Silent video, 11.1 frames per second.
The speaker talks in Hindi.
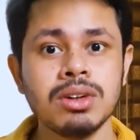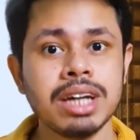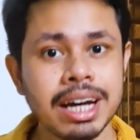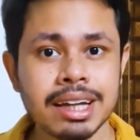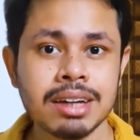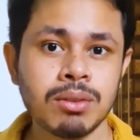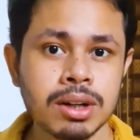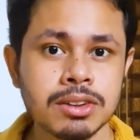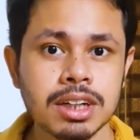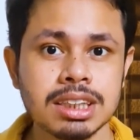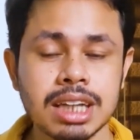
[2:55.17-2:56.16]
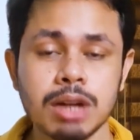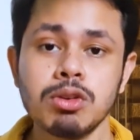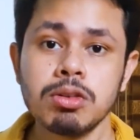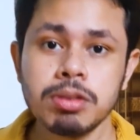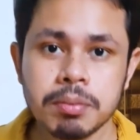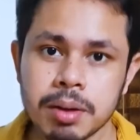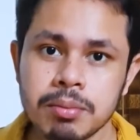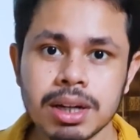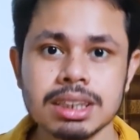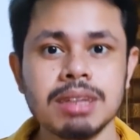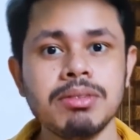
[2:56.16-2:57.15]
तो ए वन होगा चाहे वो 50
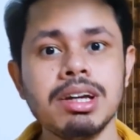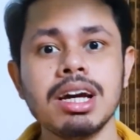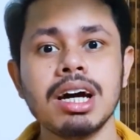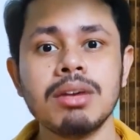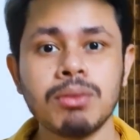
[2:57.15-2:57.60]
मार्क्स से भी ए